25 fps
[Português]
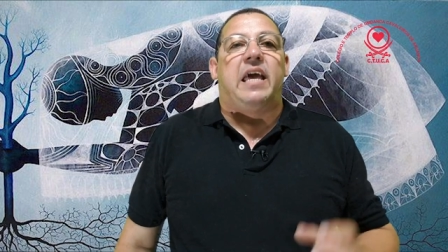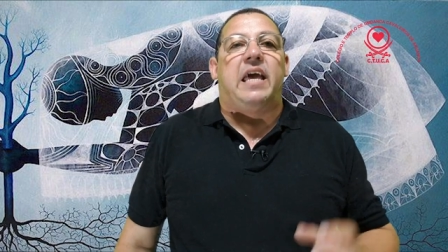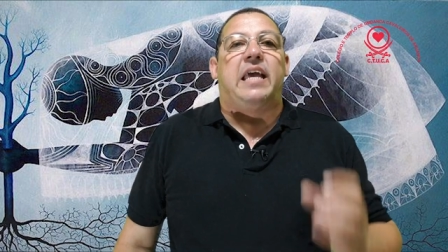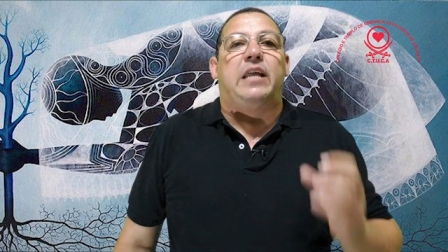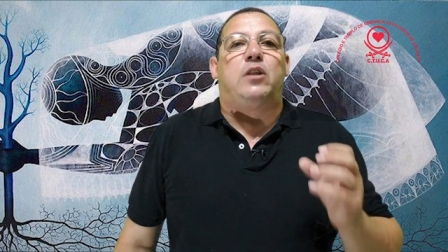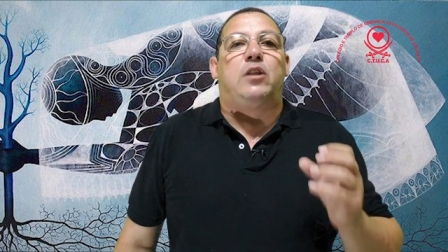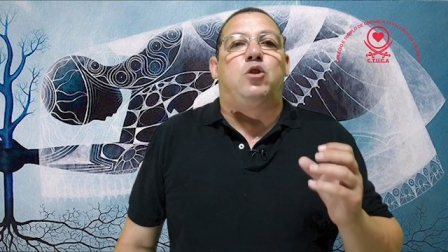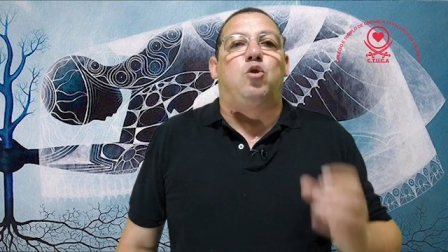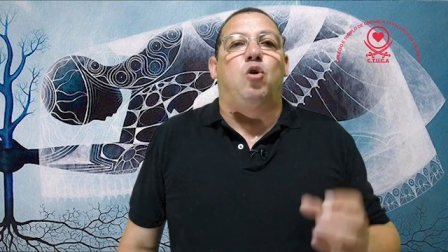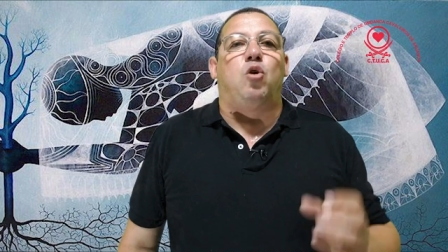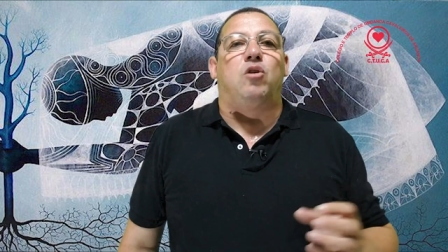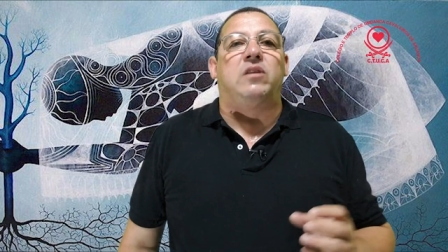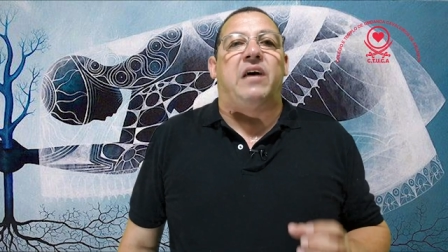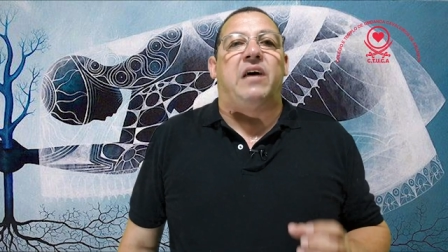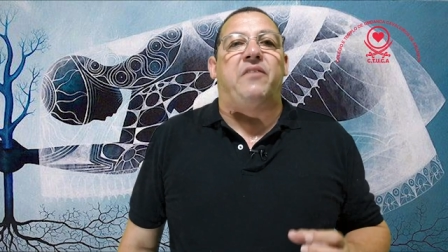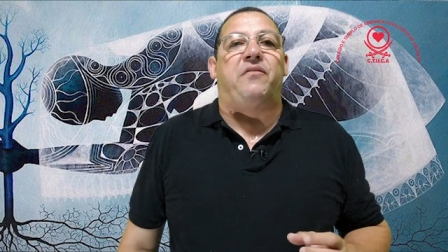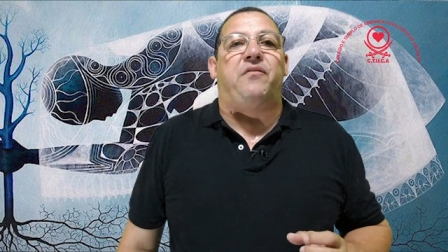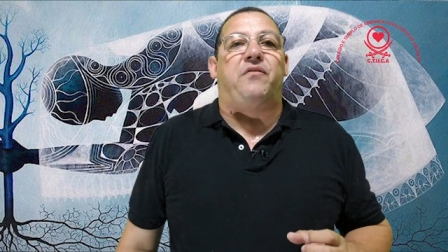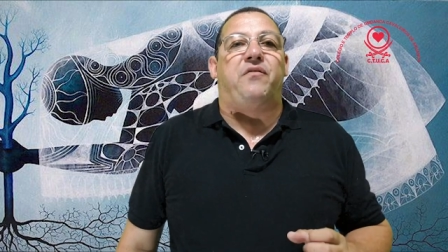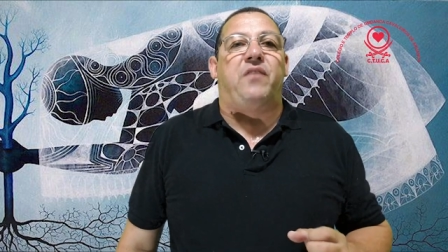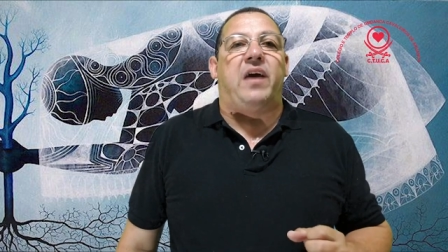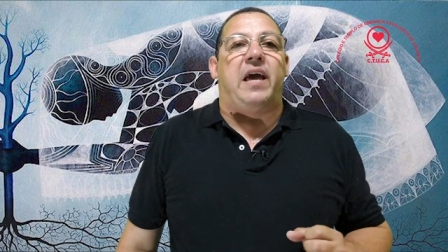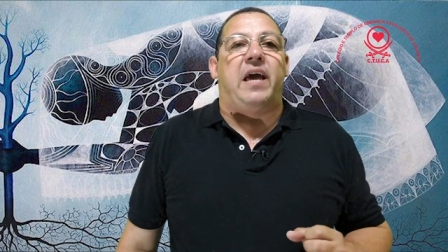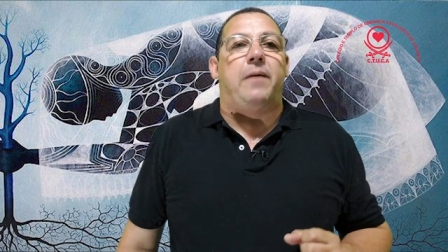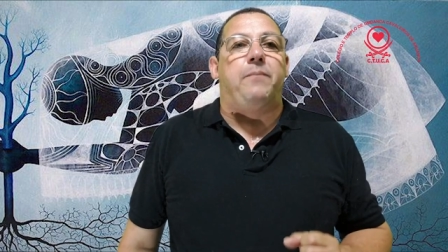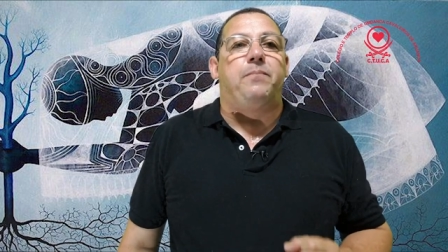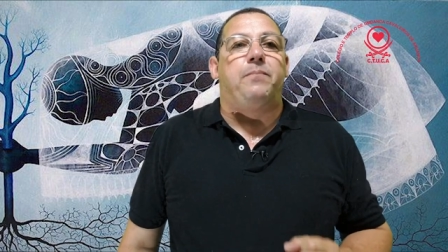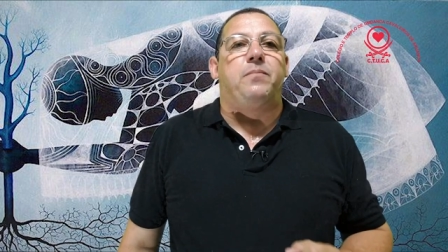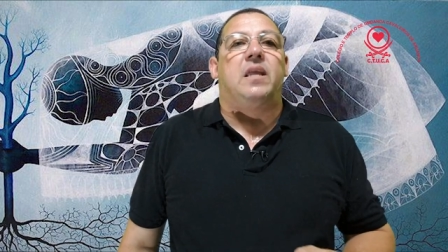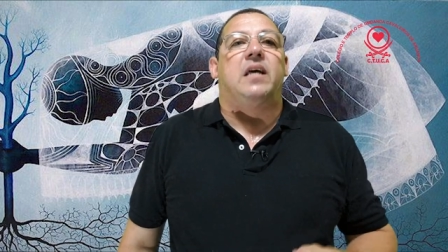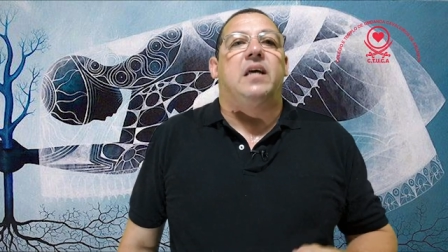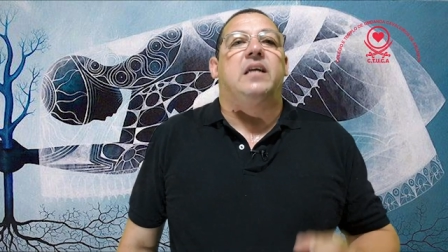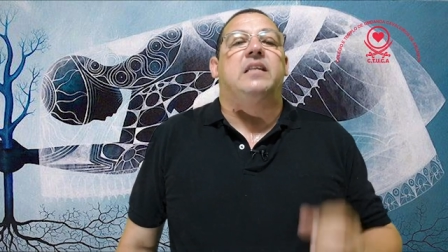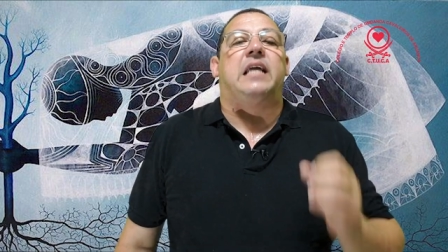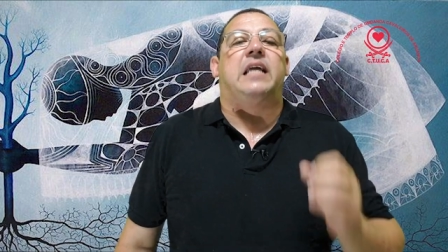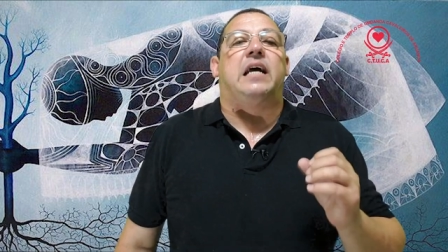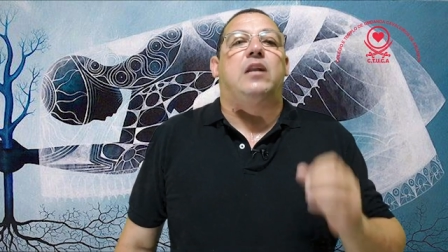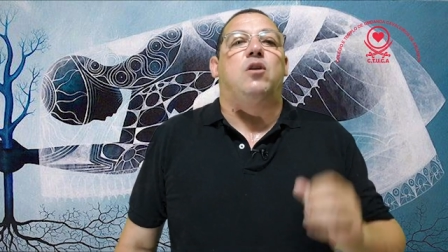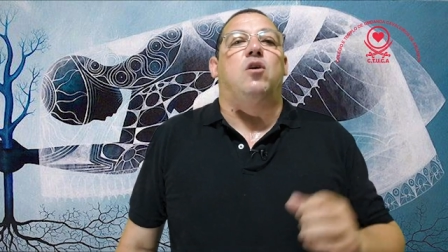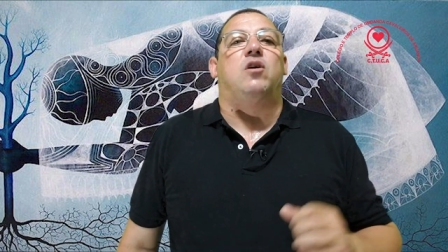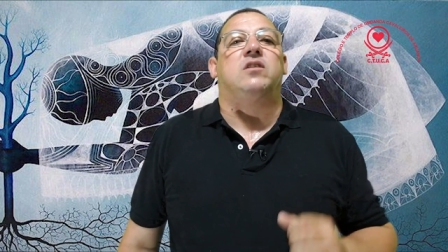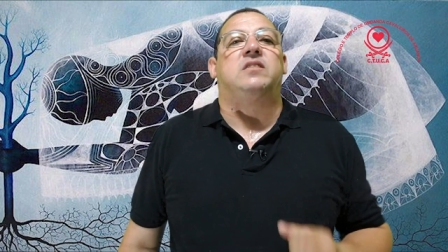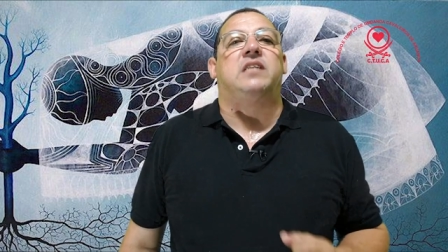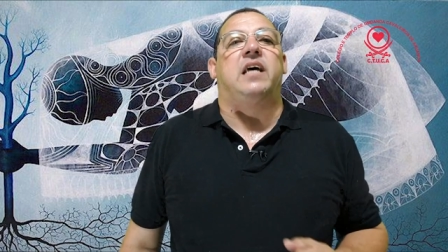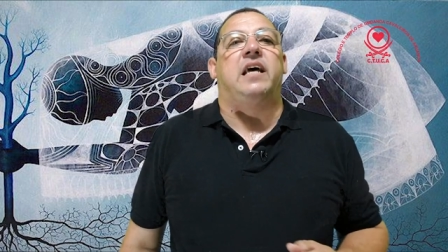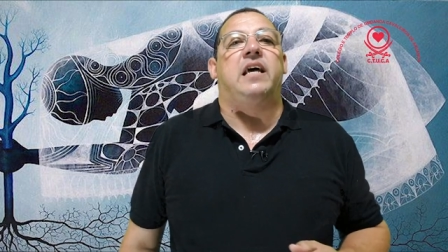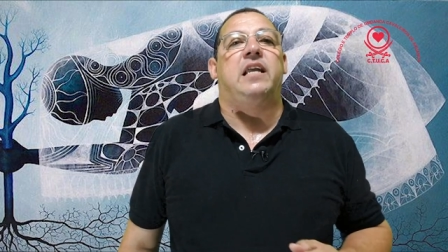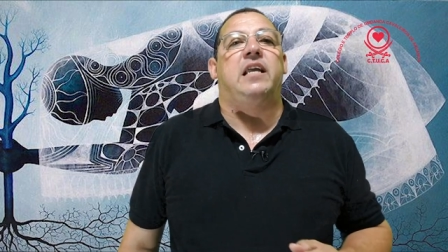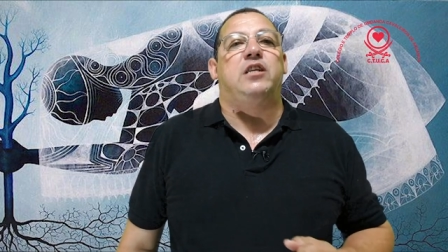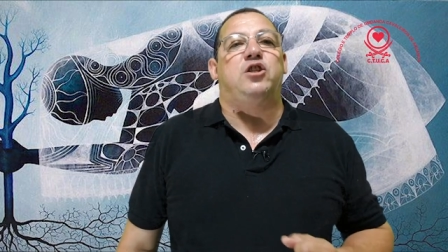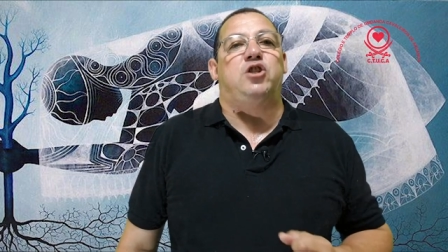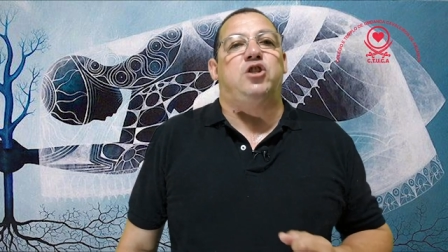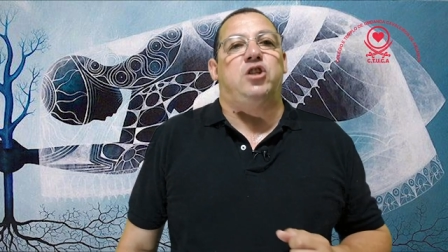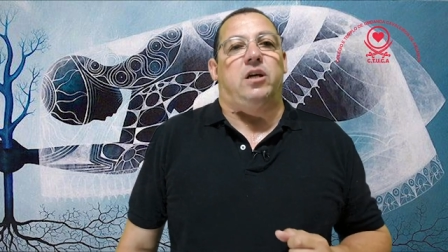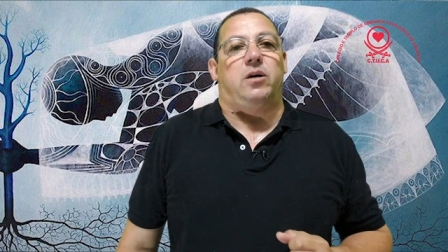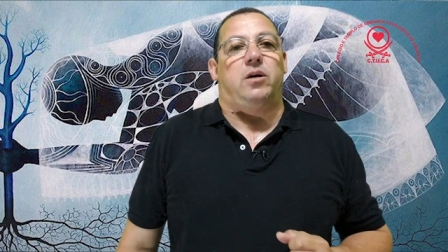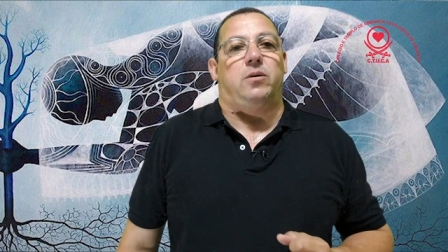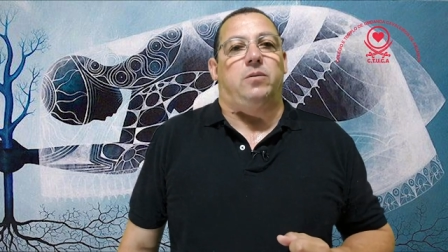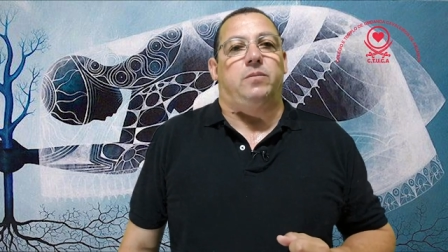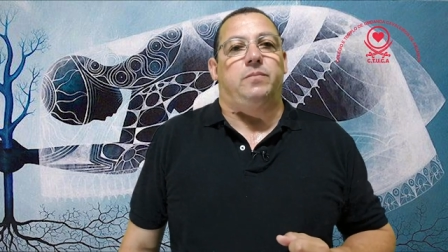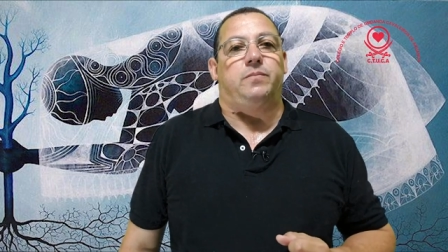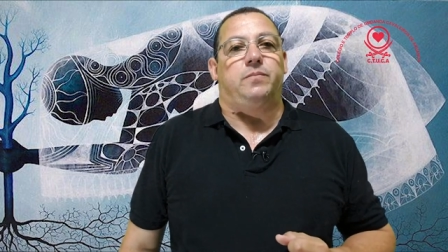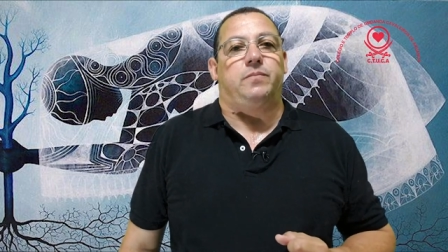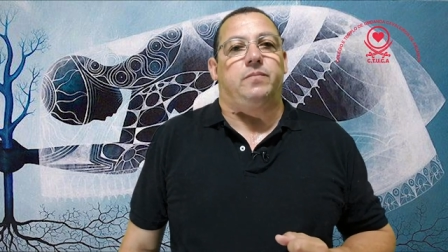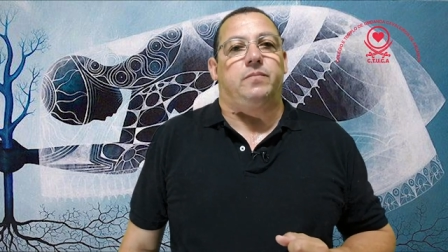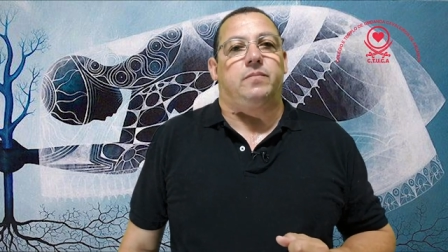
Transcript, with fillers: e toda a fé da nossa religião.